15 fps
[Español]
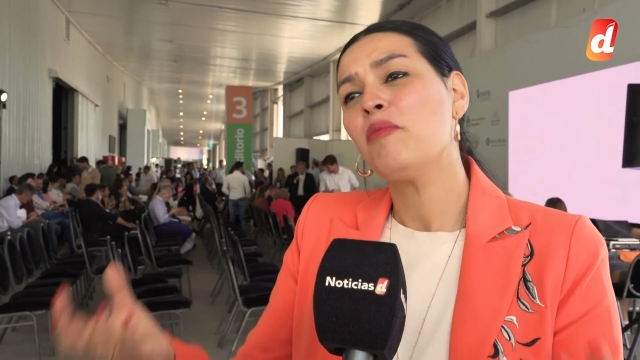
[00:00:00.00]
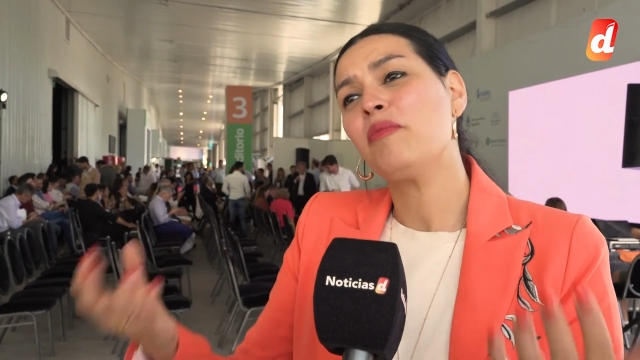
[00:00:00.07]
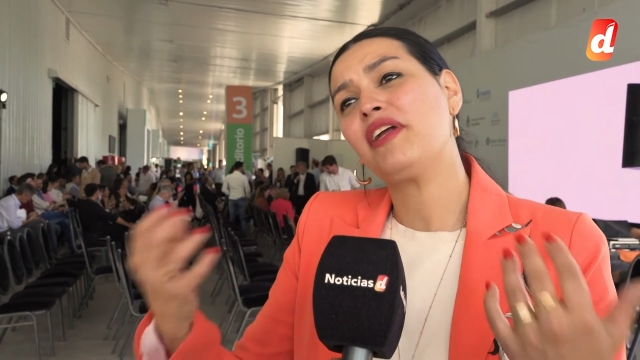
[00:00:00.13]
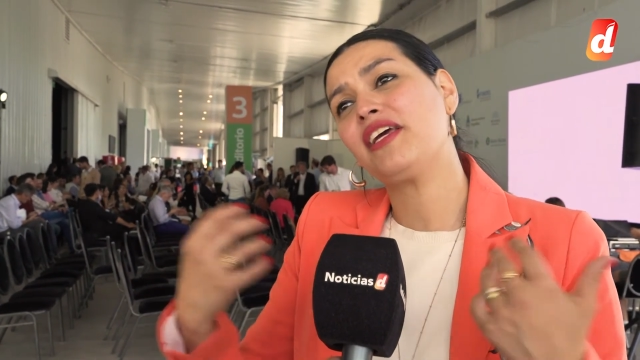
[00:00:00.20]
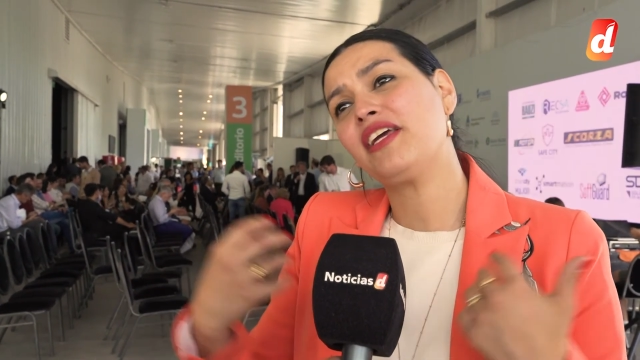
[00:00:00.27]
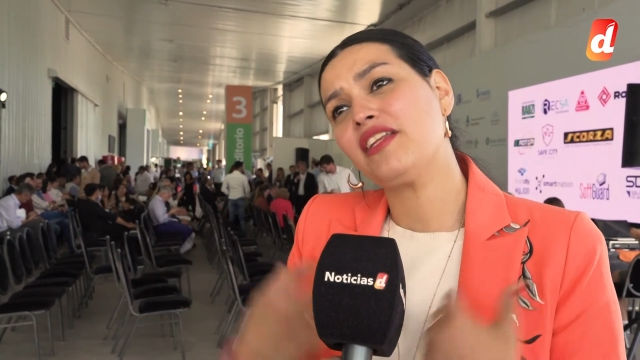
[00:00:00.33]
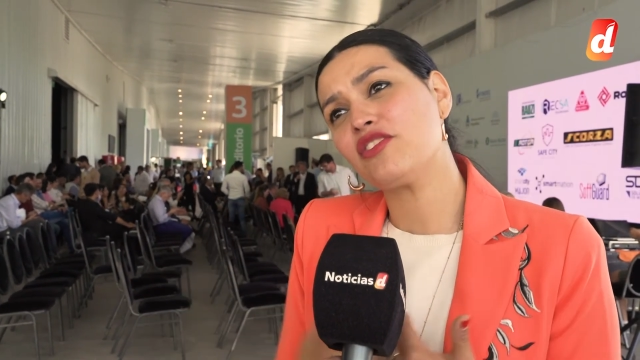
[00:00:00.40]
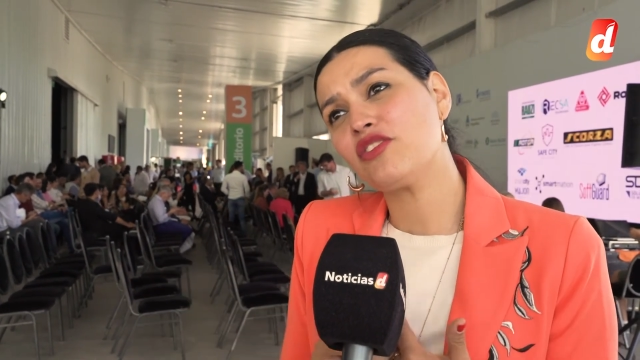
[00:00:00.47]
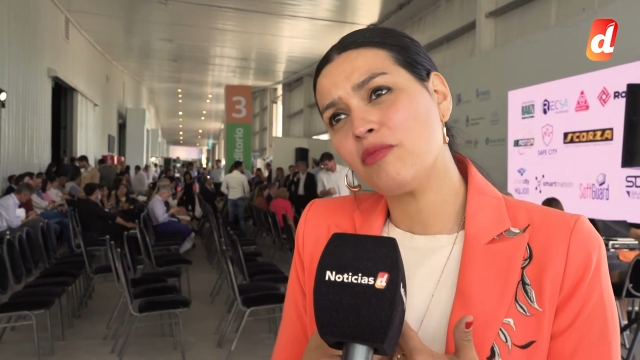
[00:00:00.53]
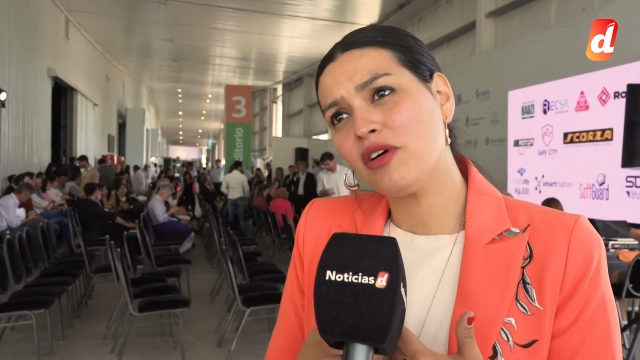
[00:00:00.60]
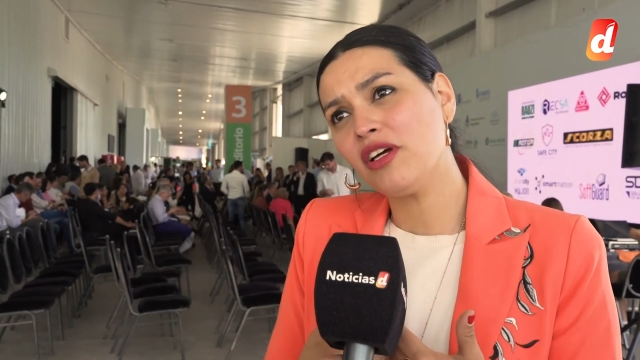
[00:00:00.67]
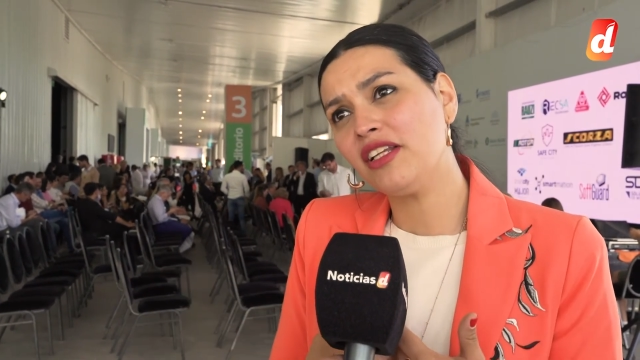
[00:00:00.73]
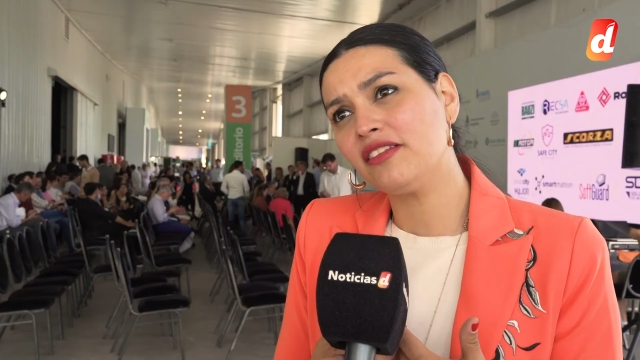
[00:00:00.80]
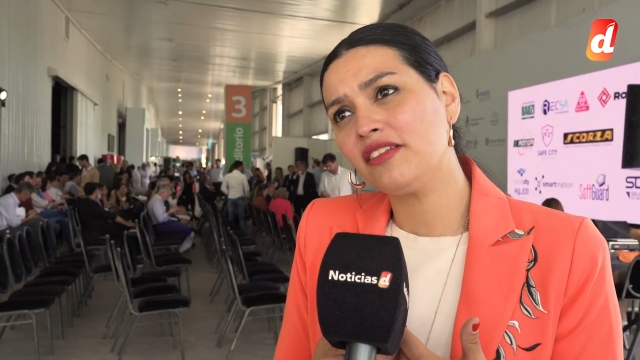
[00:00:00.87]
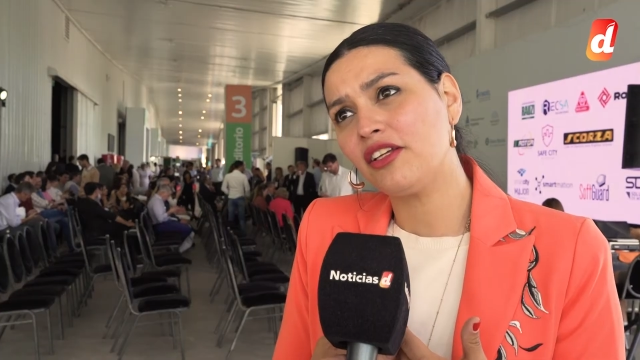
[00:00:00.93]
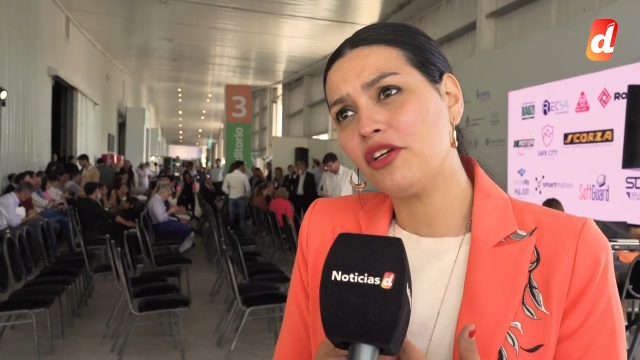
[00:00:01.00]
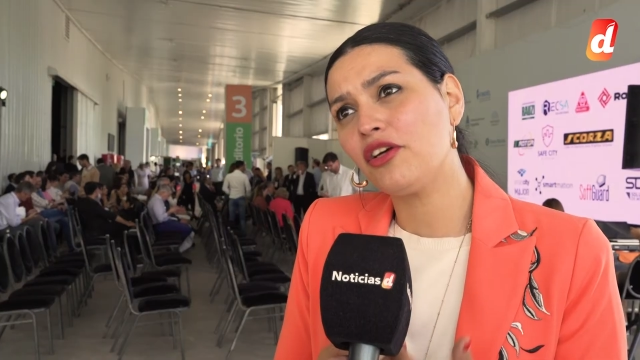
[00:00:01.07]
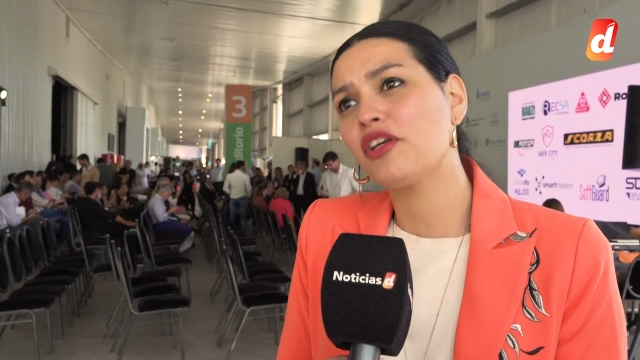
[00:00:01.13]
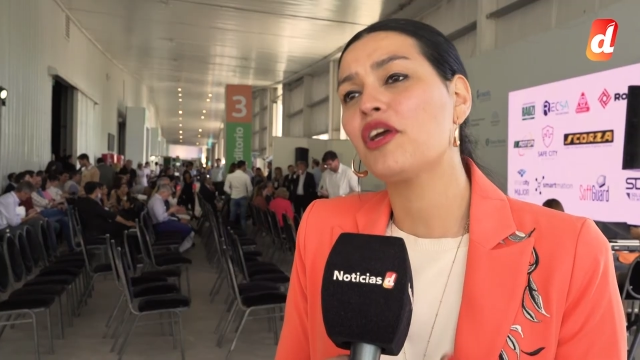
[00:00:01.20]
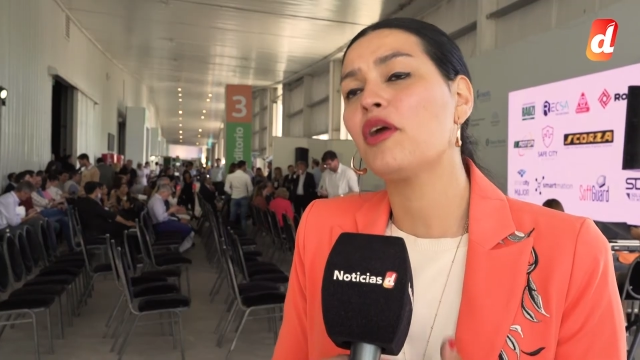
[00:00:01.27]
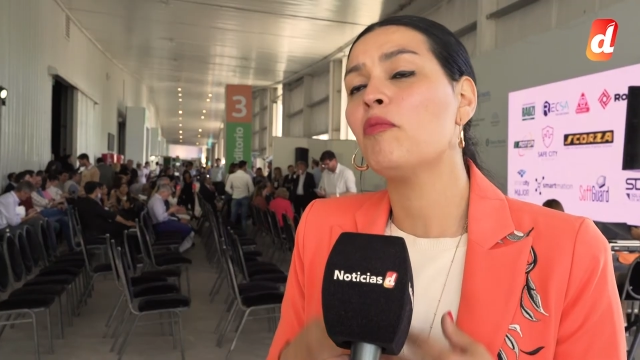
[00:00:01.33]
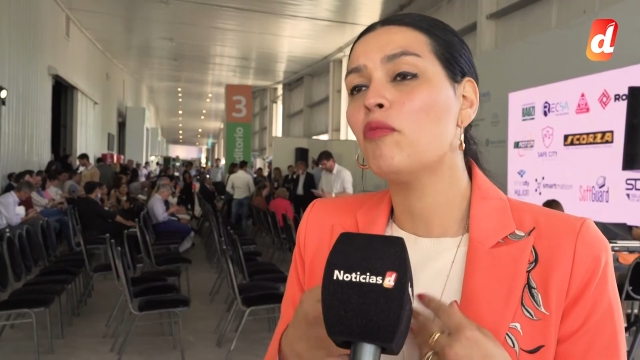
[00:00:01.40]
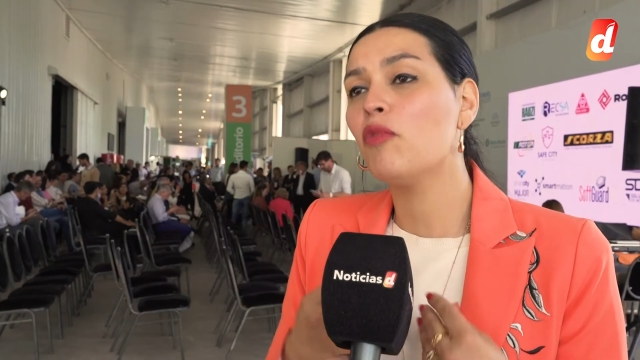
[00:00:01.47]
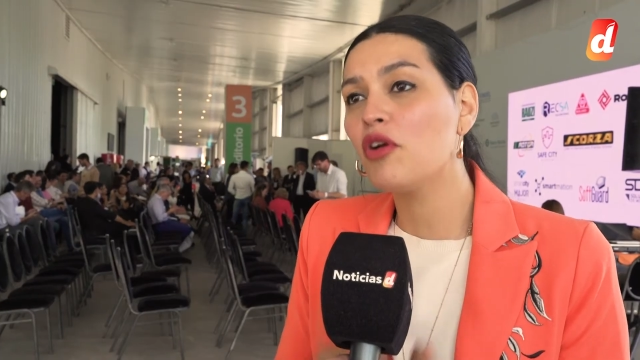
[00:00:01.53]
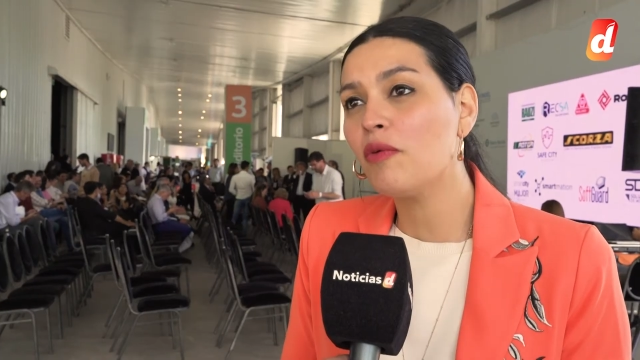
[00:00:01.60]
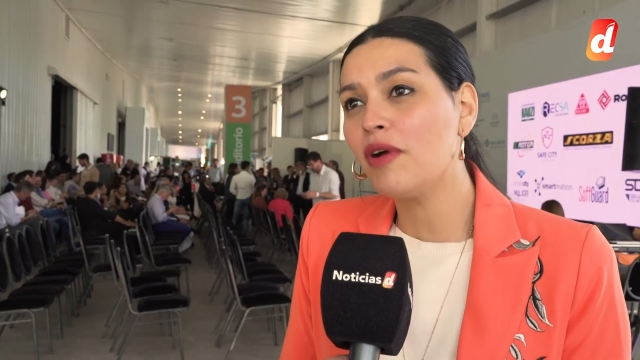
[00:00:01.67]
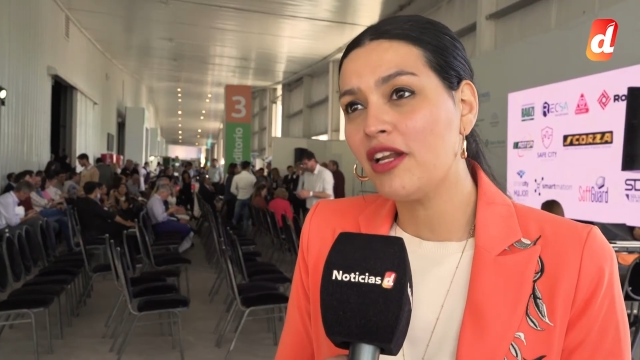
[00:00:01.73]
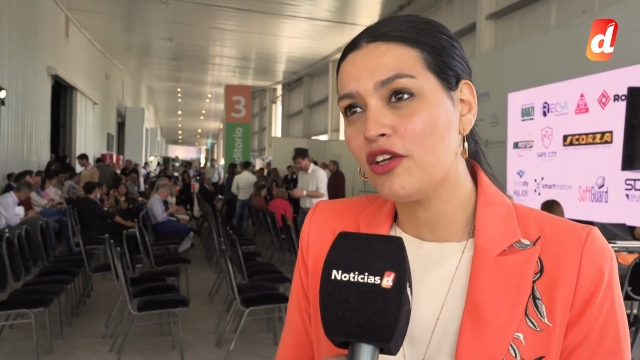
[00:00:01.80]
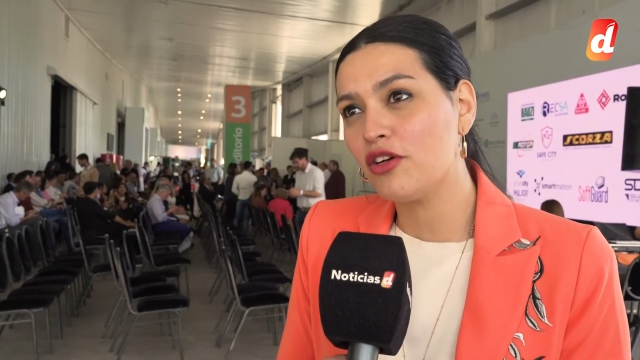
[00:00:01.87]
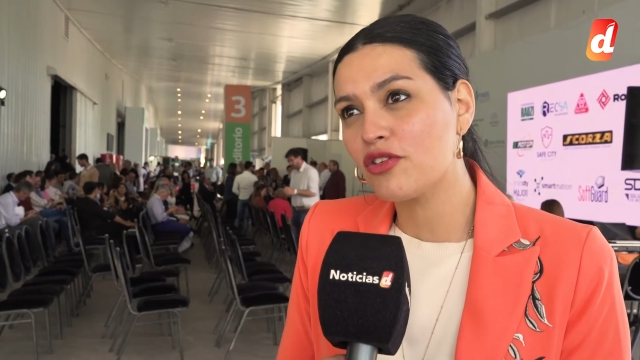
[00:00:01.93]
para quienes somos el interior que es muy
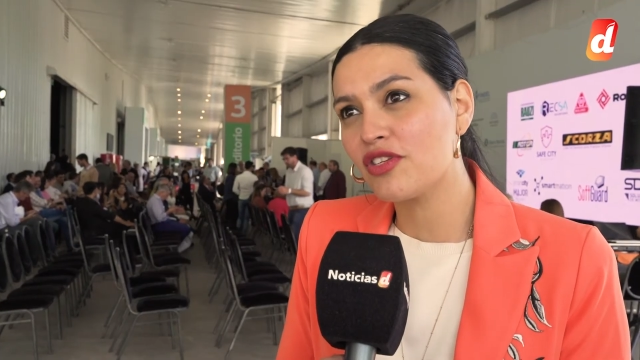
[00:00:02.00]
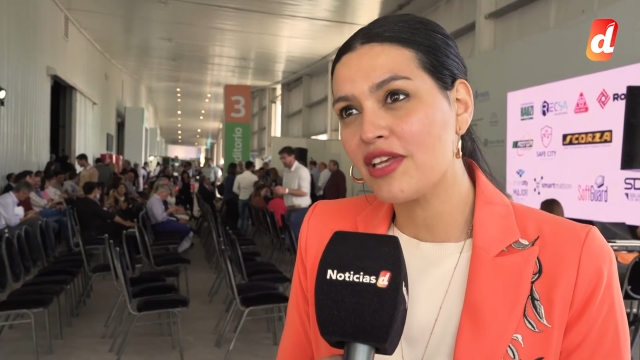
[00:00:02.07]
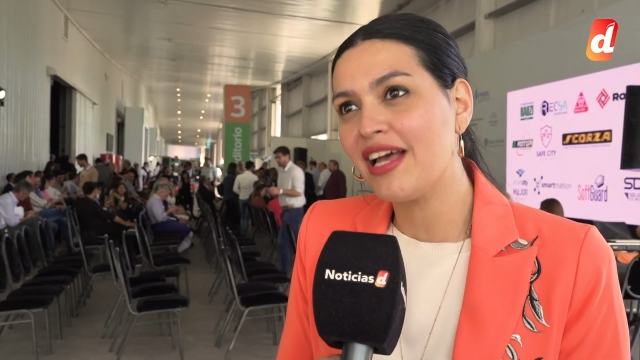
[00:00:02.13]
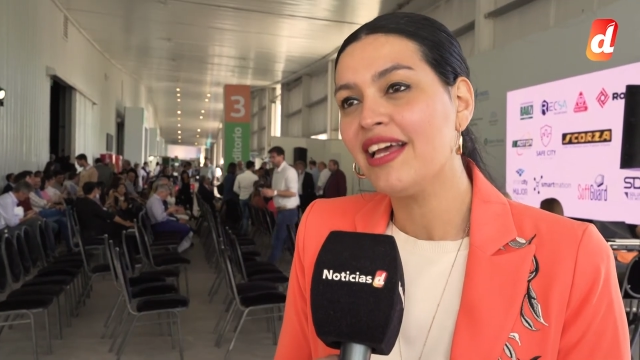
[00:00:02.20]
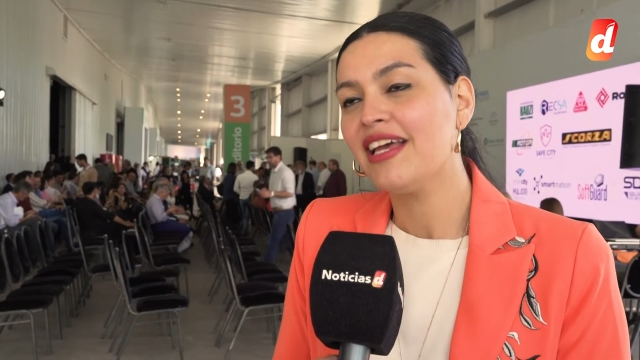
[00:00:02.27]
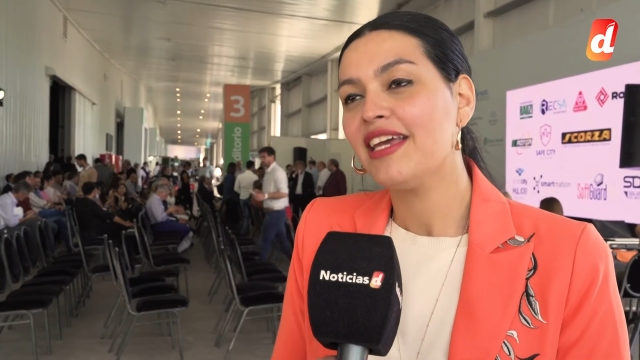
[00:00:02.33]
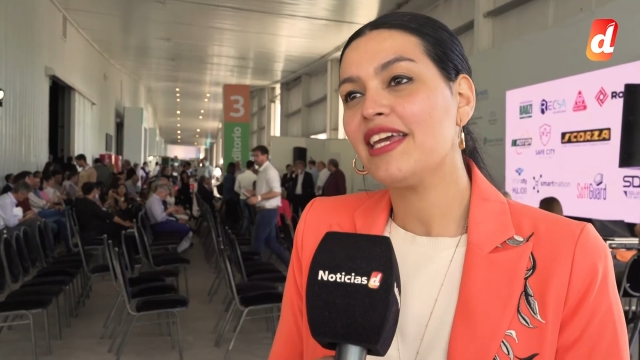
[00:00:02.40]
valiosa